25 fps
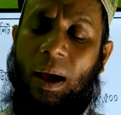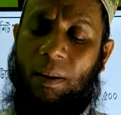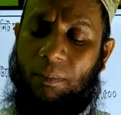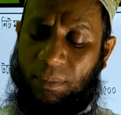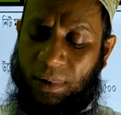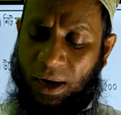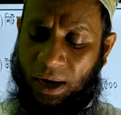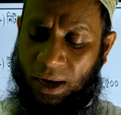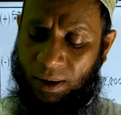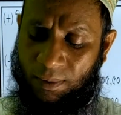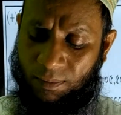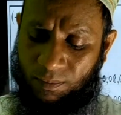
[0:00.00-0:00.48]

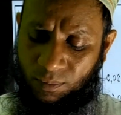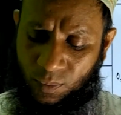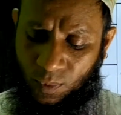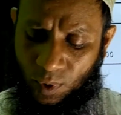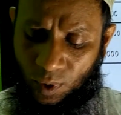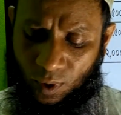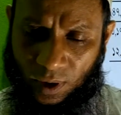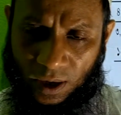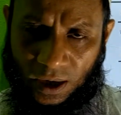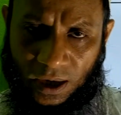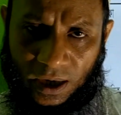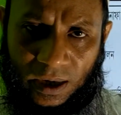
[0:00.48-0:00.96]
আমরা
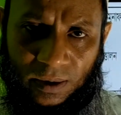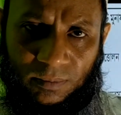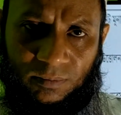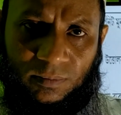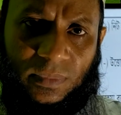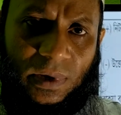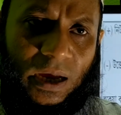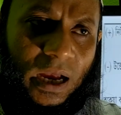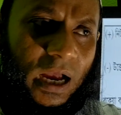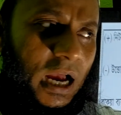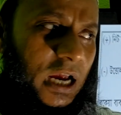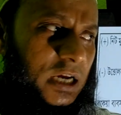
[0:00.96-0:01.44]

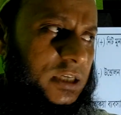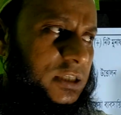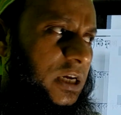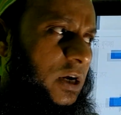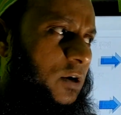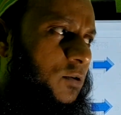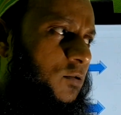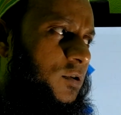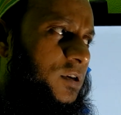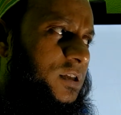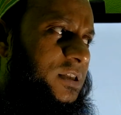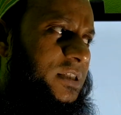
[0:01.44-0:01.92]

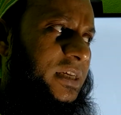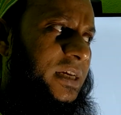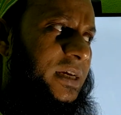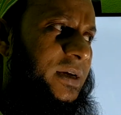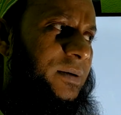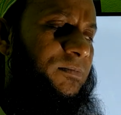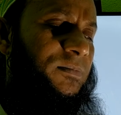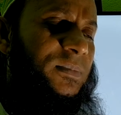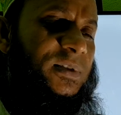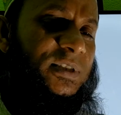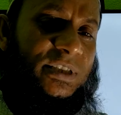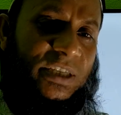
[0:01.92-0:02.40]
আশা করছি
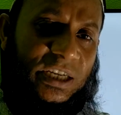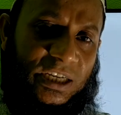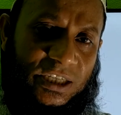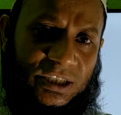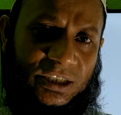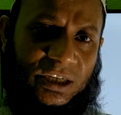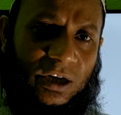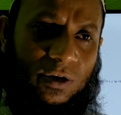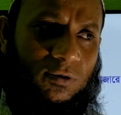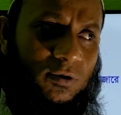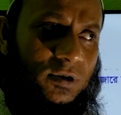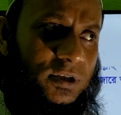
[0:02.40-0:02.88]

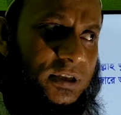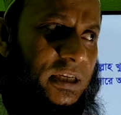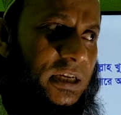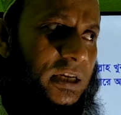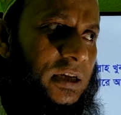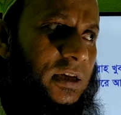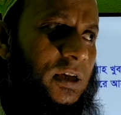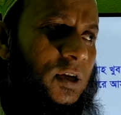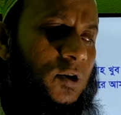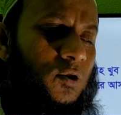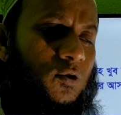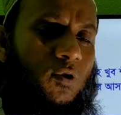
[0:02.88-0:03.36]
চেষ্টা করছি
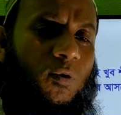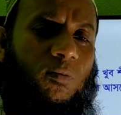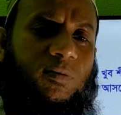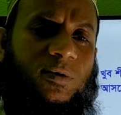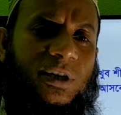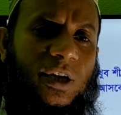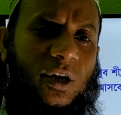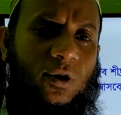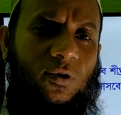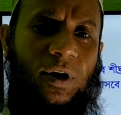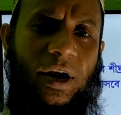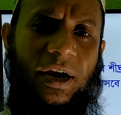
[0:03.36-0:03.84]
খুব
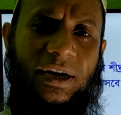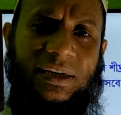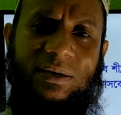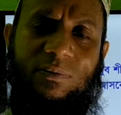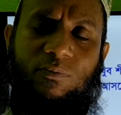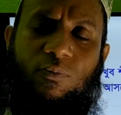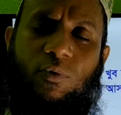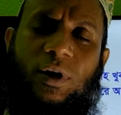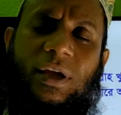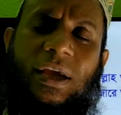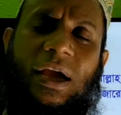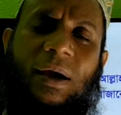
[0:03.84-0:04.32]
শীঘ্রই একটি
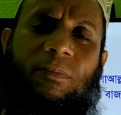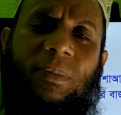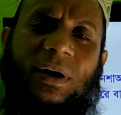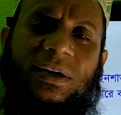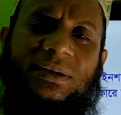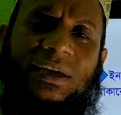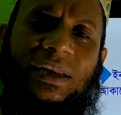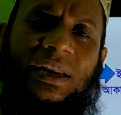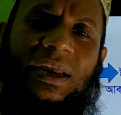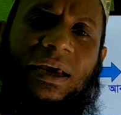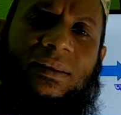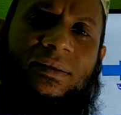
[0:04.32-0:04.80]
বই
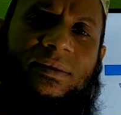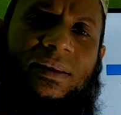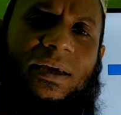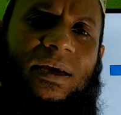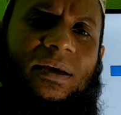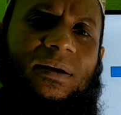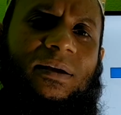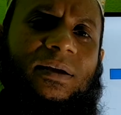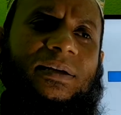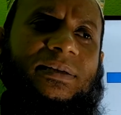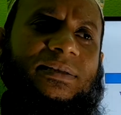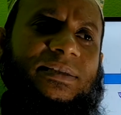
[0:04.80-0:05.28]
বাজারে আনতে
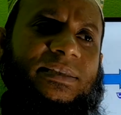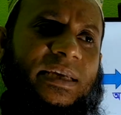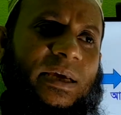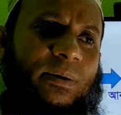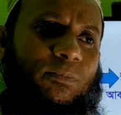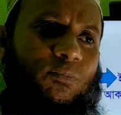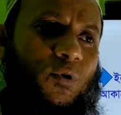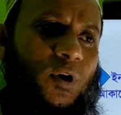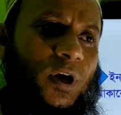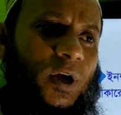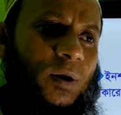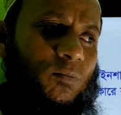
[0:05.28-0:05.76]
যে
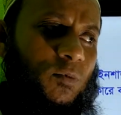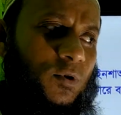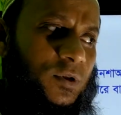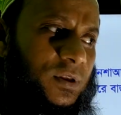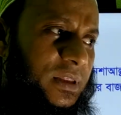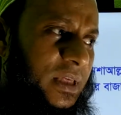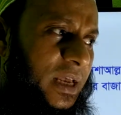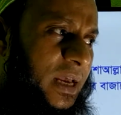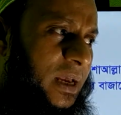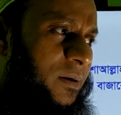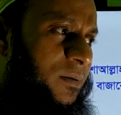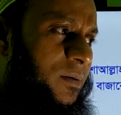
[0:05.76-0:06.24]
বইয়ের
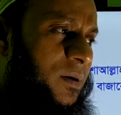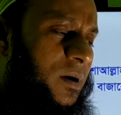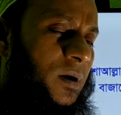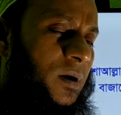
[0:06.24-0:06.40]
মধ্যে